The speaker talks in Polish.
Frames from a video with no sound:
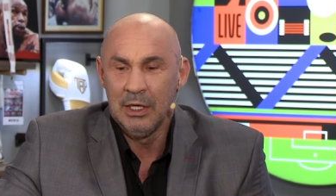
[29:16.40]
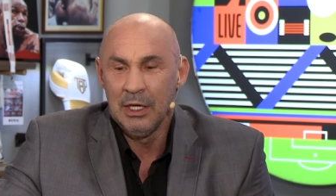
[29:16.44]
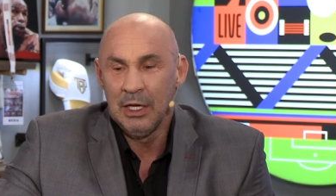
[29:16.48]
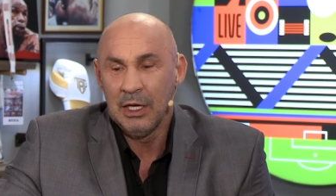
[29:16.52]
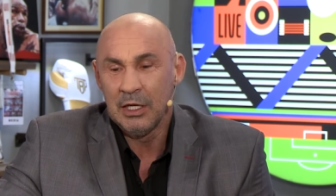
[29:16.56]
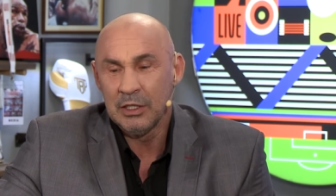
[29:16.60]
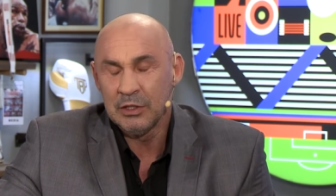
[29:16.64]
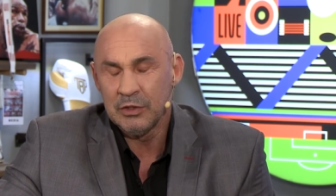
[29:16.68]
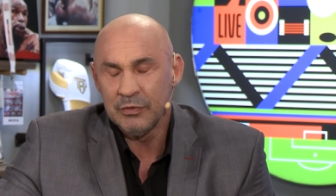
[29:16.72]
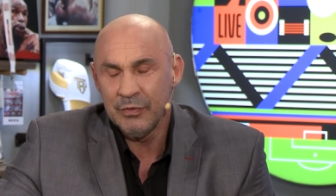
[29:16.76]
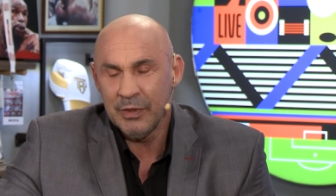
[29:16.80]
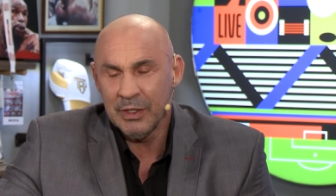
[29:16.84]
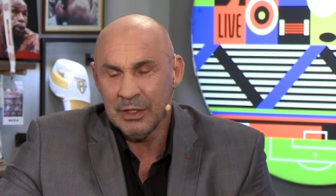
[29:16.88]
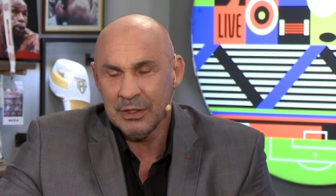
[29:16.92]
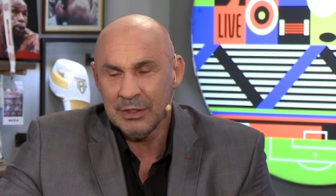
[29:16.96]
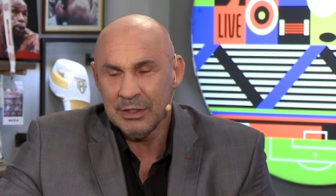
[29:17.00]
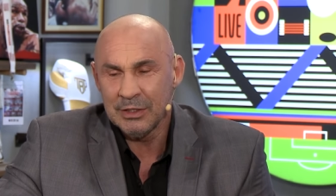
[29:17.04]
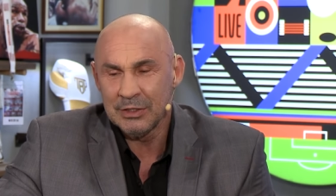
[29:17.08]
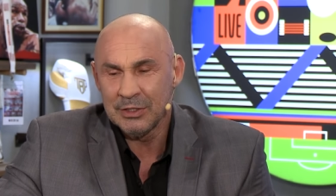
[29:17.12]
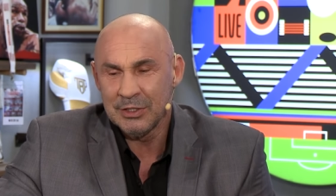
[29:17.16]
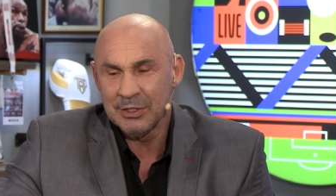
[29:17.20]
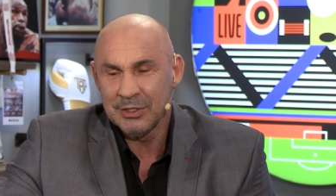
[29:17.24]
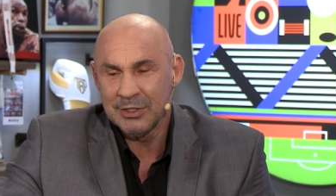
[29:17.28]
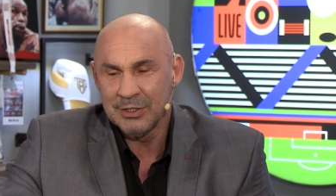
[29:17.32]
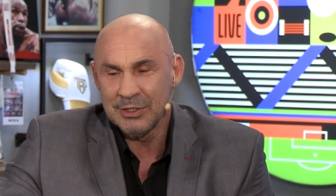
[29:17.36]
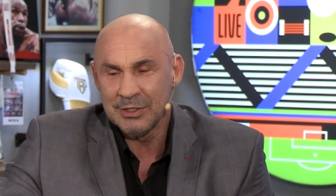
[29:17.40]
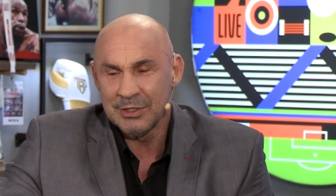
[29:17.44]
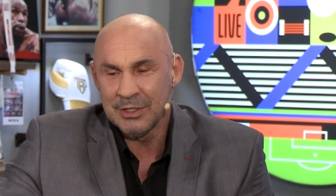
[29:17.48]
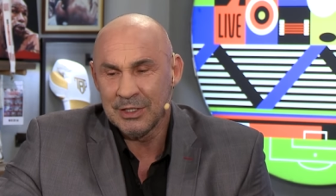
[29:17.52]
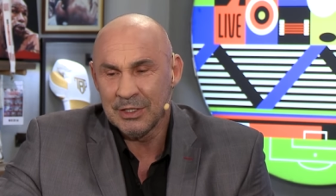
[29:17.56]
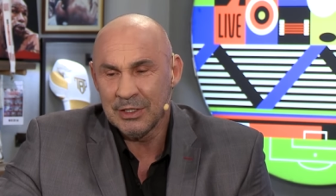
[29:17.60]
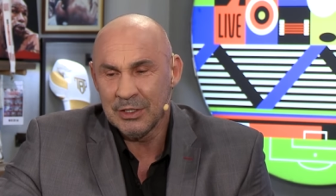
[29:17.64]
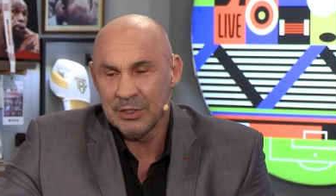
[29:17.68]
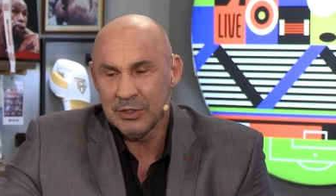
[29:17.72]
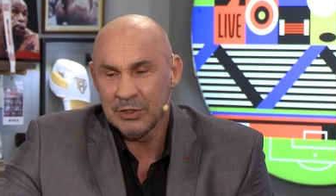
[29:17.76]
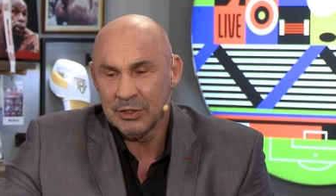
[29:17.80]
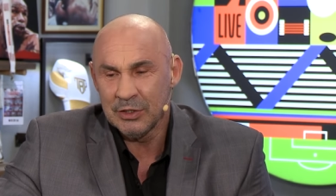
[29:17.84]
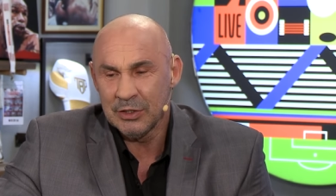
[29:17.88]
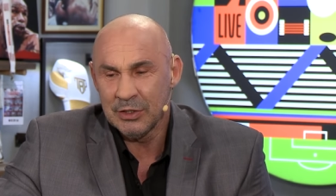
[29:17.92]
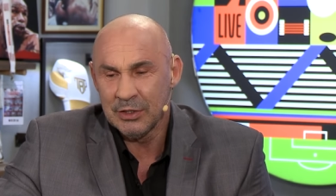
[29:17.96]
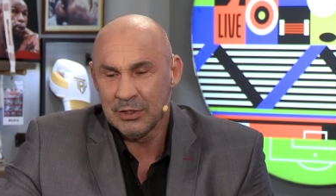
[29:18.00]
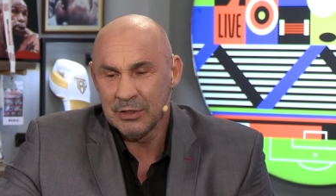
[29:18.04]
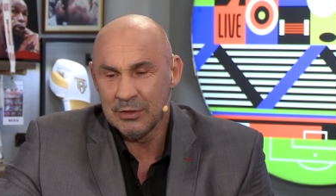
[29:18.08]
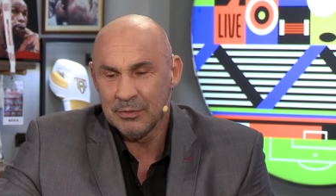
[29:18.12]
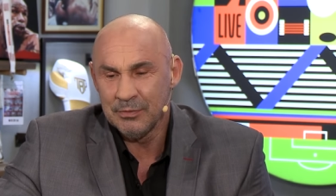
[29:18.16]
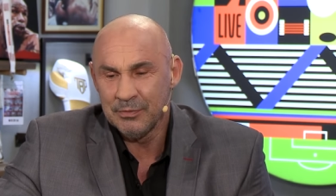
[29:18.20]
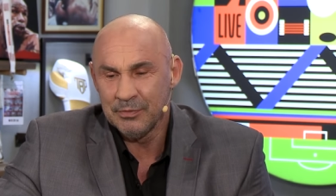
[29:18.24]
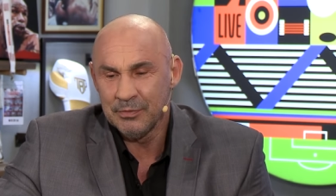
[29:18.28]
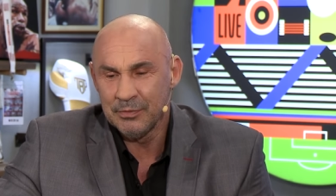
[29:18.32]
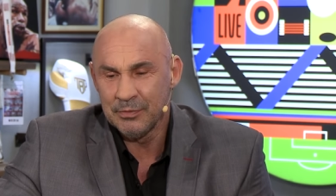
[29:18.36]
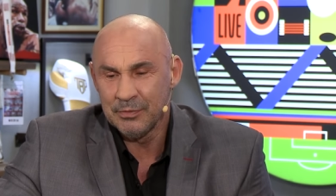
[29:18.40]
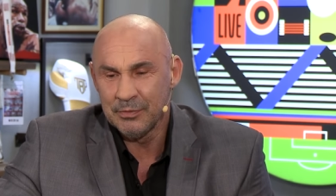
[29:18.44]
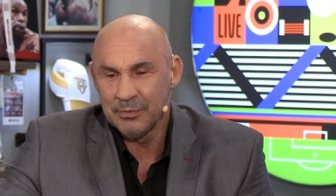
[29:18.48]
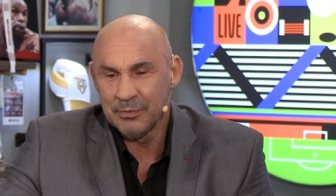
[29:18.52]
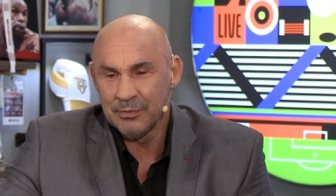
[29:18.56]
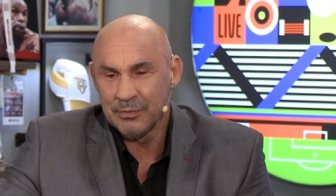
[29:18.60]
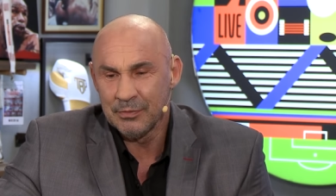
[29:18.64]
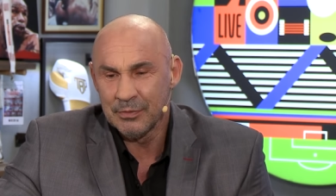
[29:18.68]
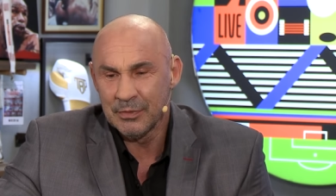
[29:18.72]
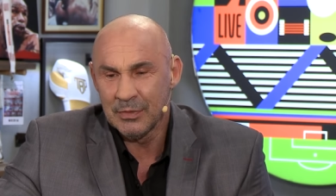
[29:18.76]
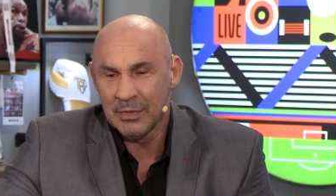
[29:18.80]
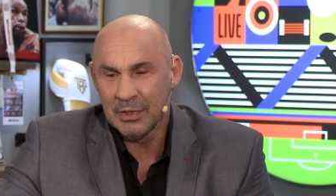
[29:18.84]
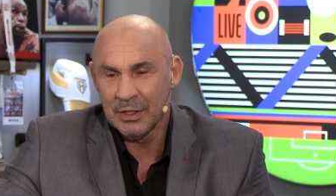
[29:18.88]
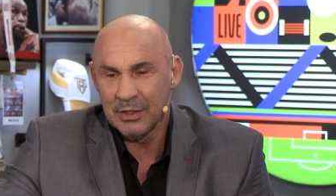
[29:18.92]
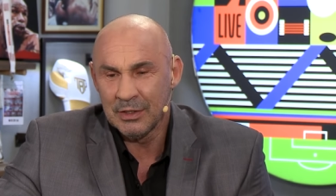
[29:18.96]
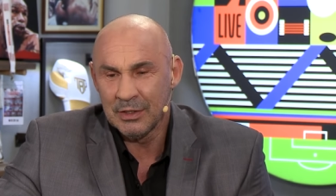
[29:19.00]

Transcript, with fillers: A czwarta rzecz jest taka, że mm,